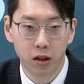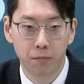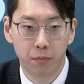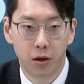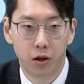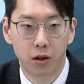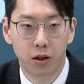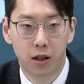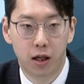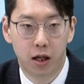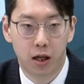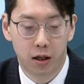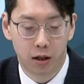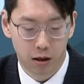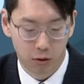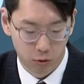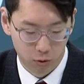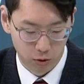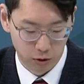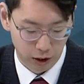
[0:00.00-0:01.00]

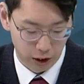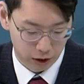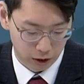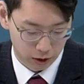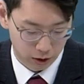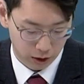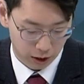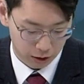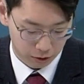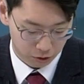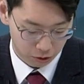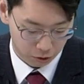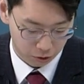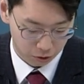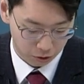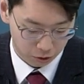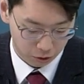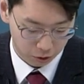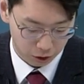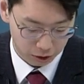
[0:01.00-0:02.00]
명가라고 얘기를 할
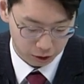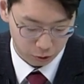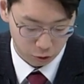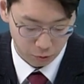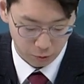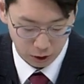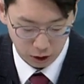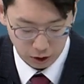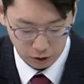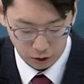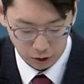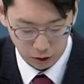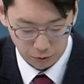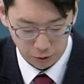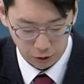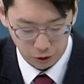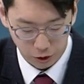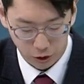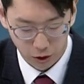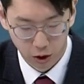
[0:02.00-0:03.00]
정도로 굉장히 유명한
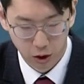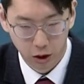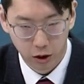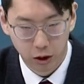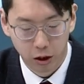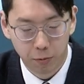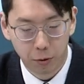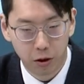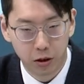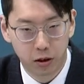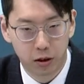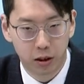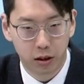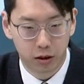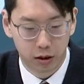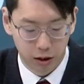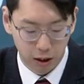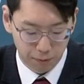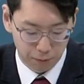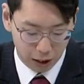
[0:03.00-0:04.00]
기업이죠. 이번 이제
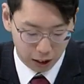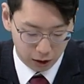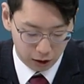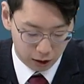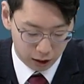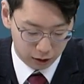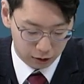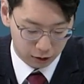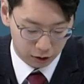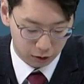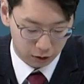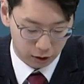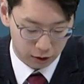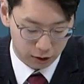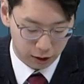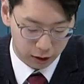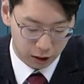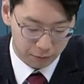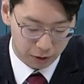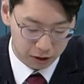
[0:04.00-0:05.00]
지난 8일에 있었던
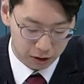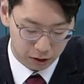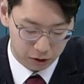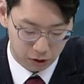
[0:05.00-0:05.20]
세계방산